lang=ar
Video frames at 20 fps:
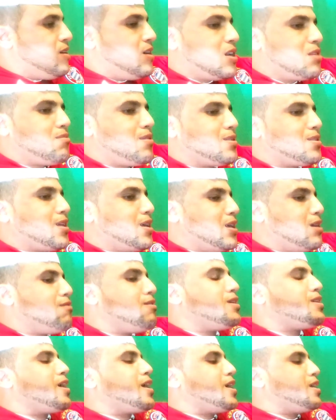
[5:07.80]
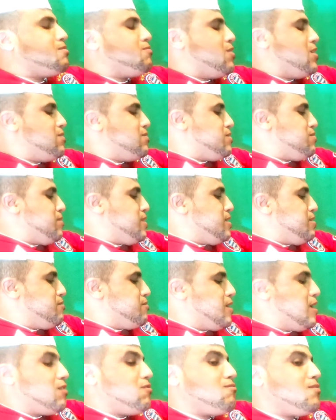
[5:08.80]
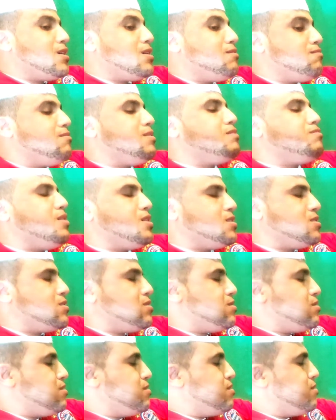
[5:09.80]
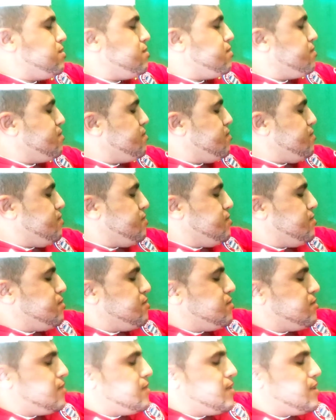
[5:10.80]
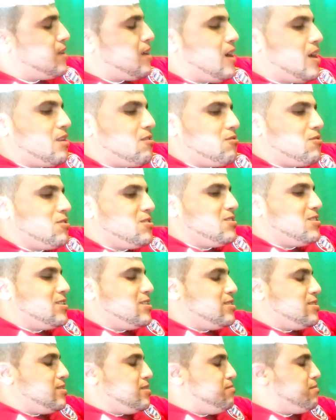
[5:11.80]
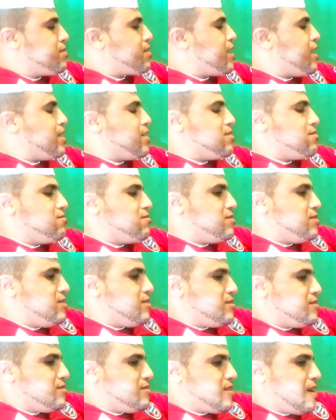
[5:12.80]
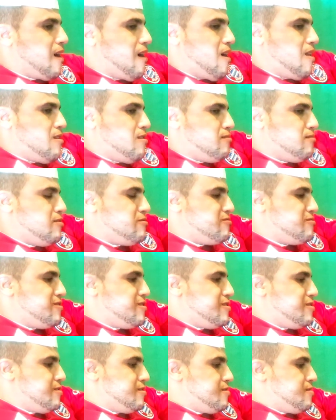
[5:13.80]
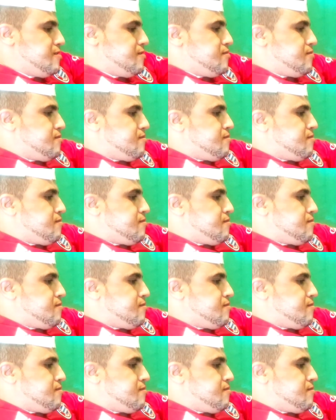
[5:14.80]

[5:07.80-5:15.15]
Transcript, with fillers: الرباطيه ولا قاعد كتبوا في سميتو كاع هما مربحش ربحش خالي لوزيتش من خالي لوزيتش خالهم لوزيتش